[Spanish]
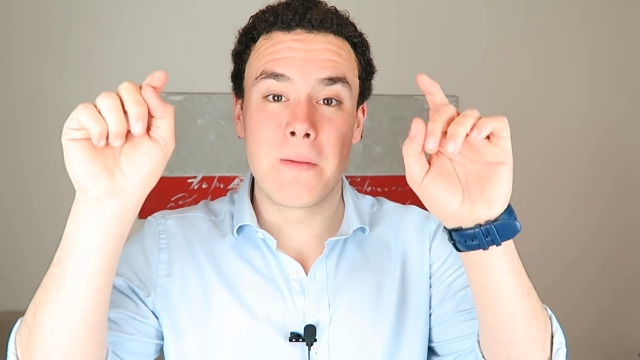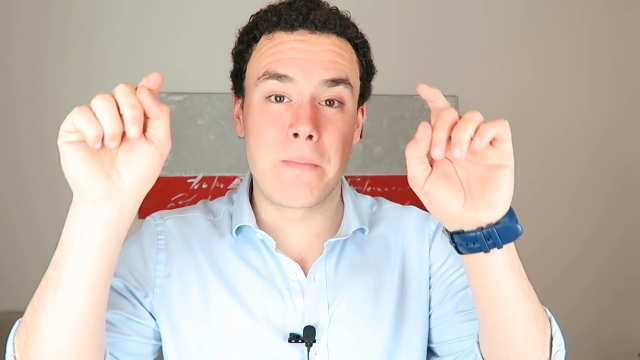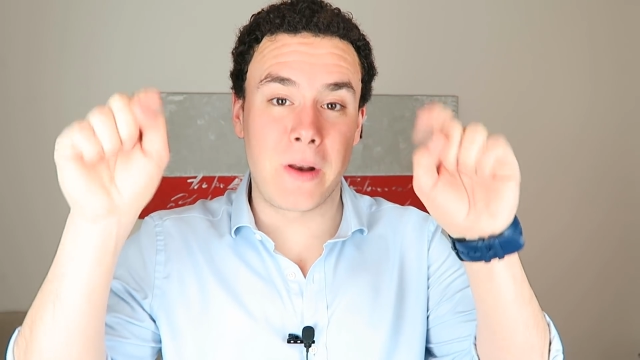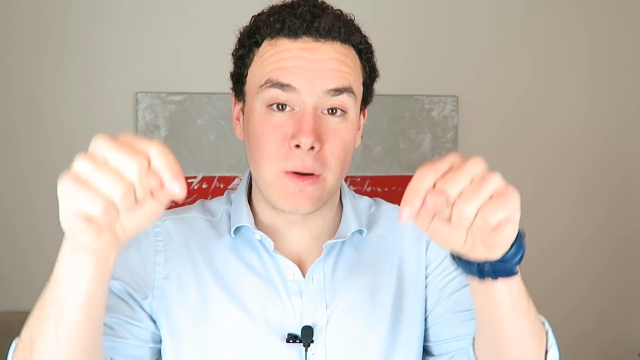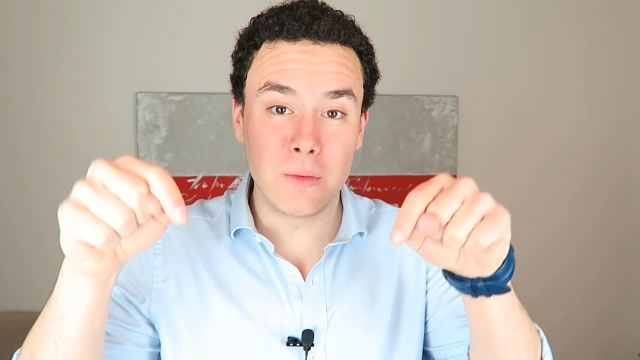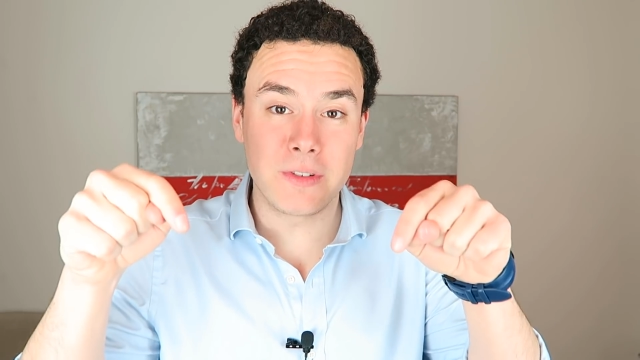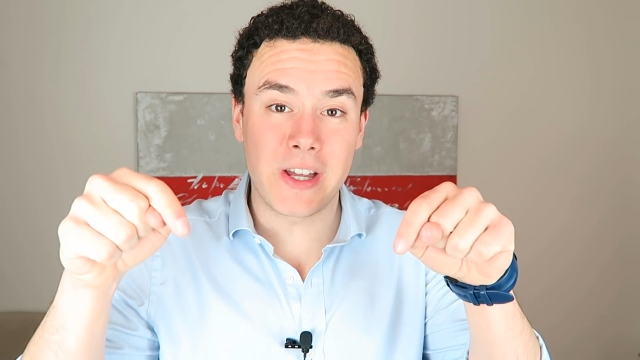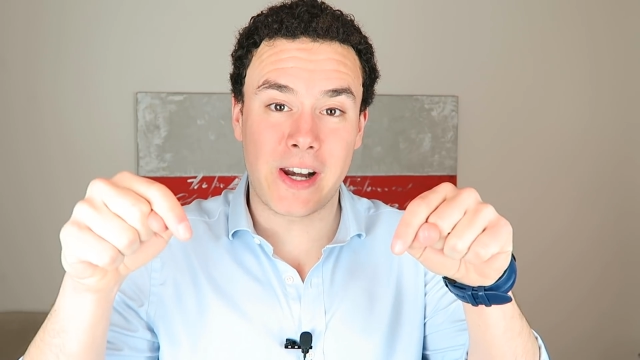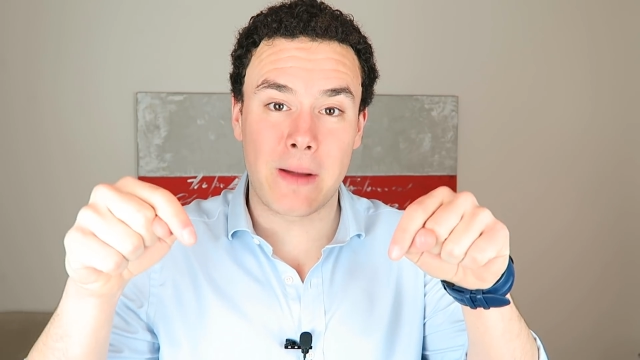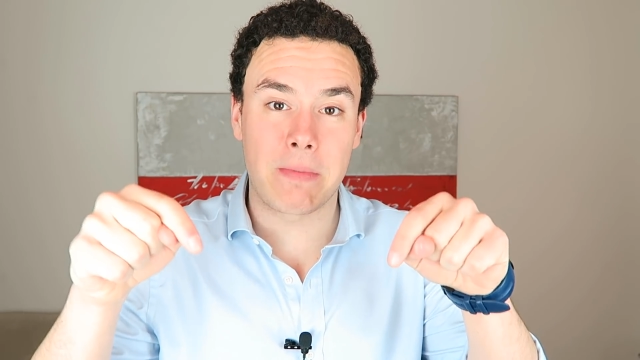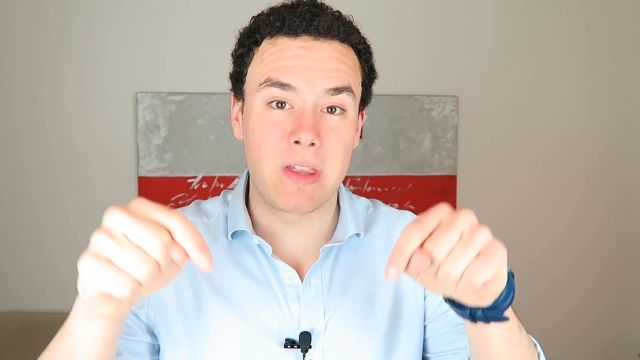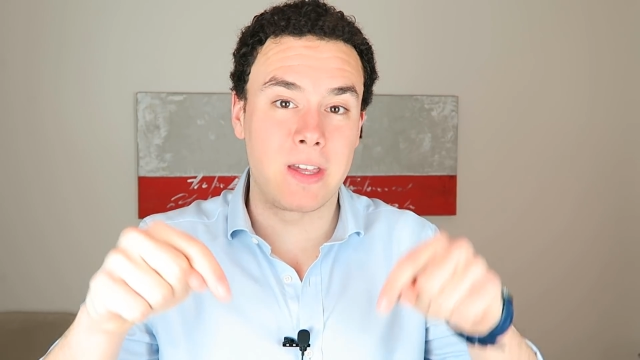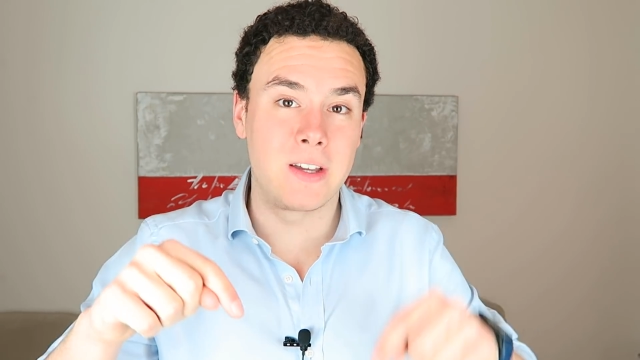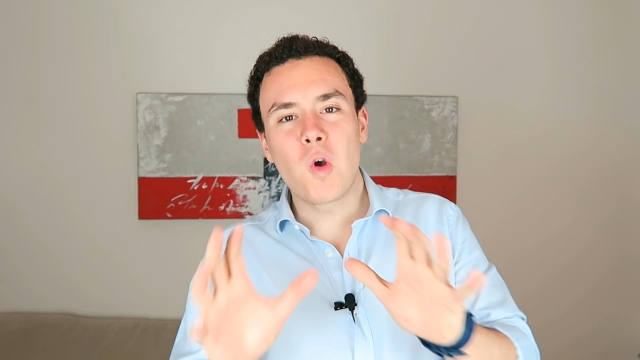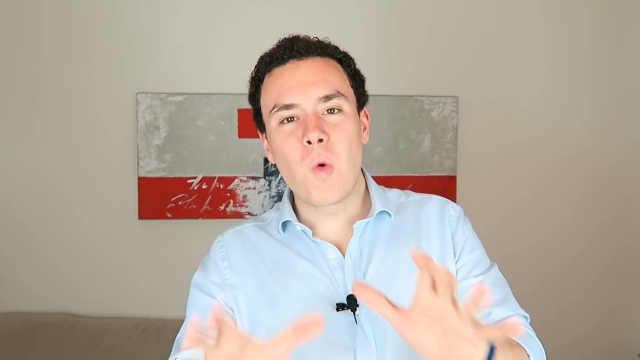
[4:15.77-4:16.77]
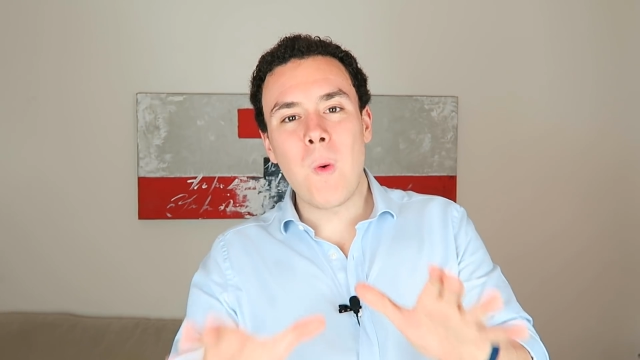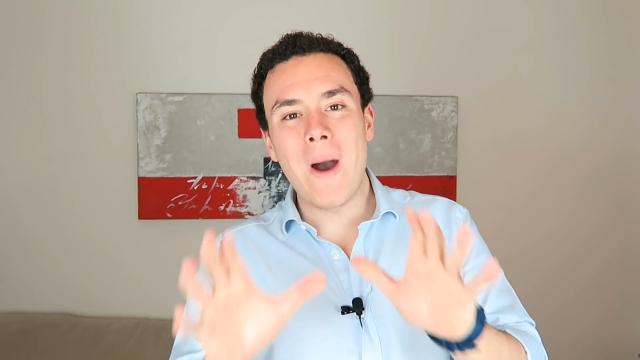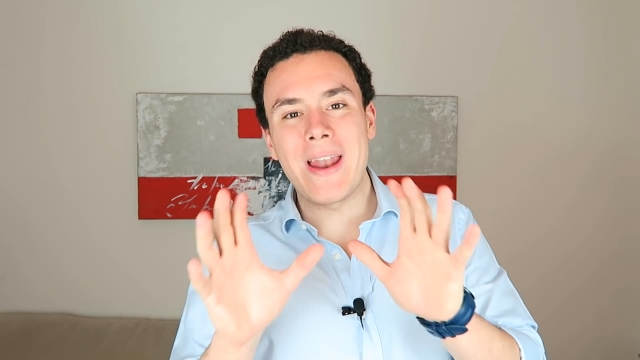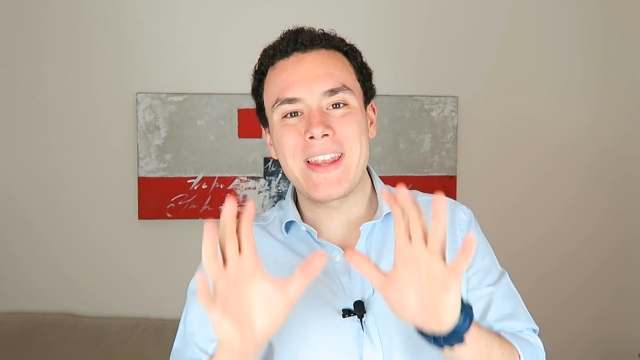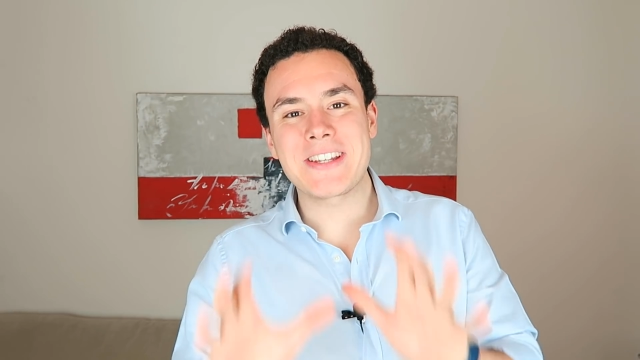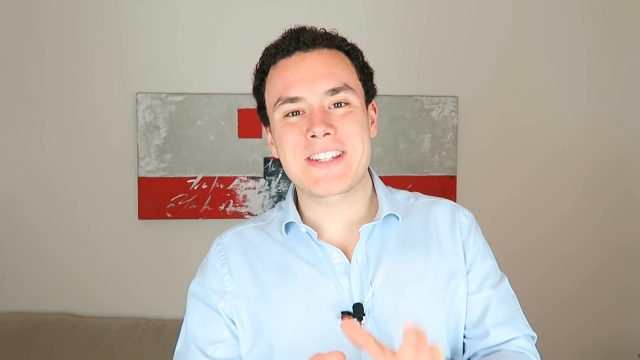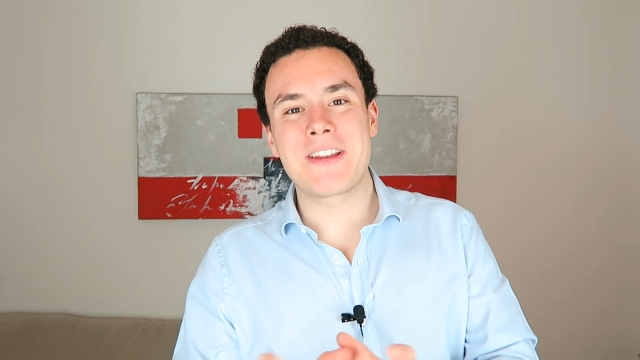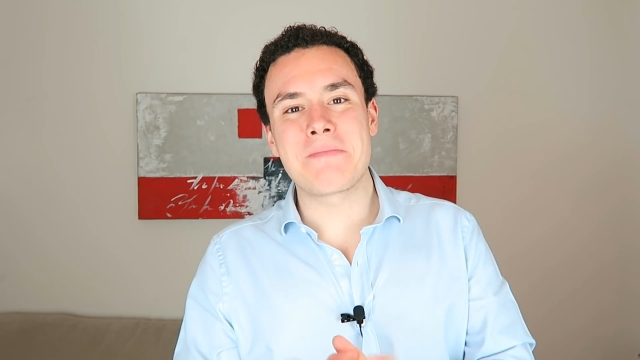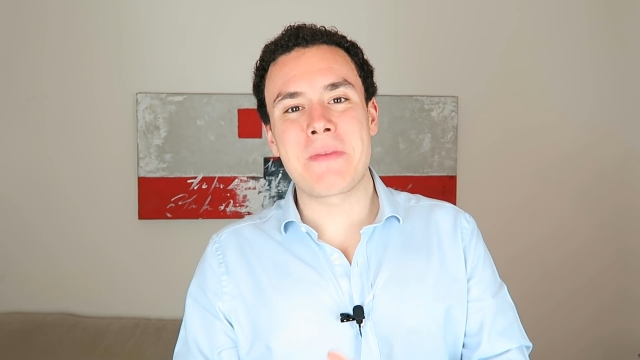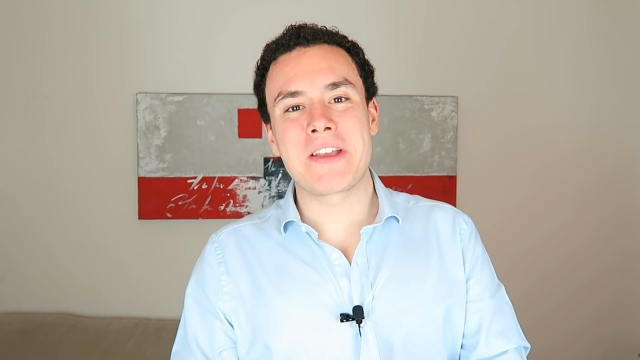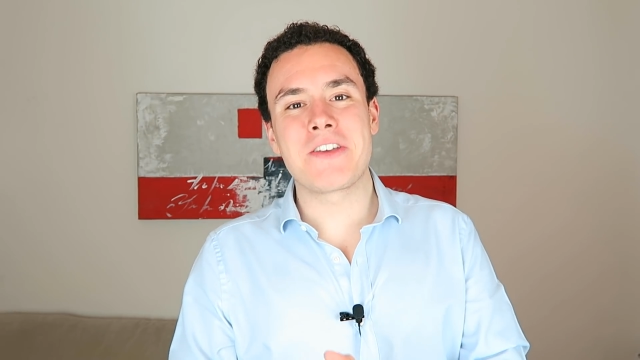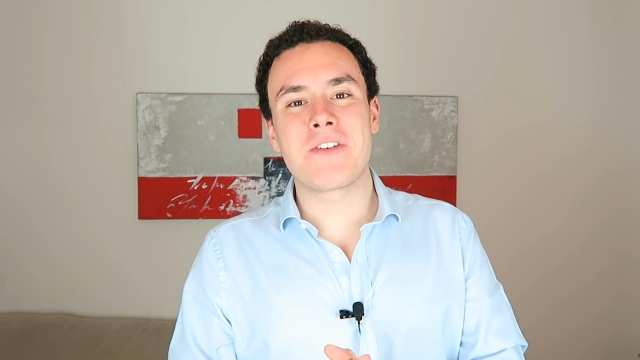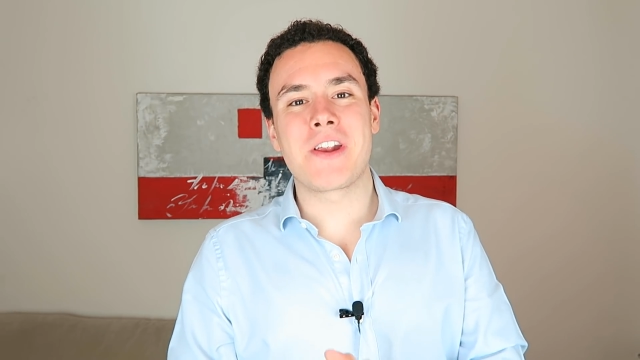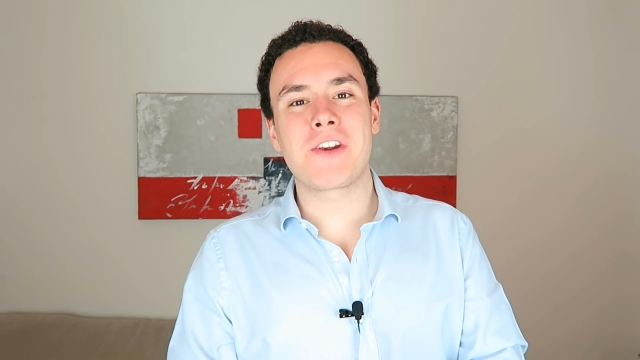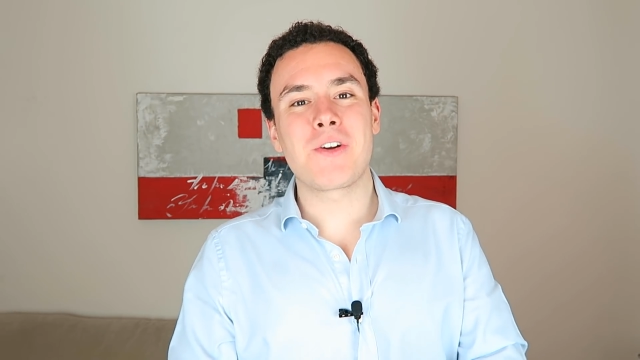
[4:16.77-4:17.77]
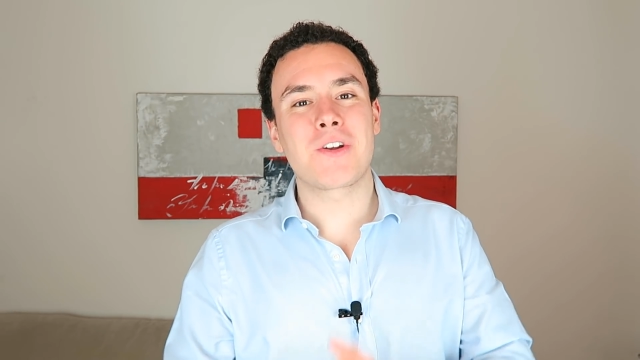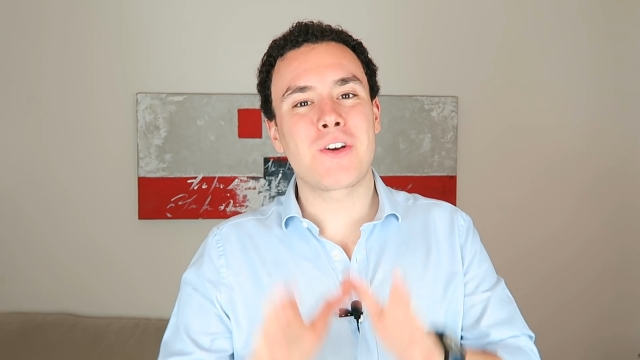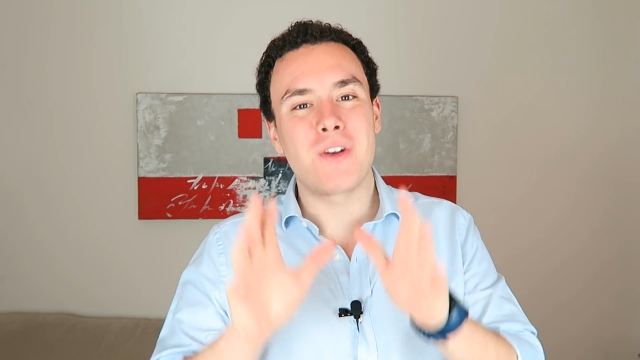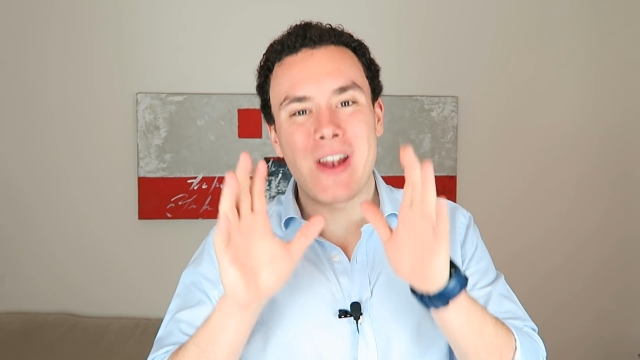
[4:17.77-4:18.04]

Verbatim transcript: Pregunta rápida. ¿Cuál es el mayor error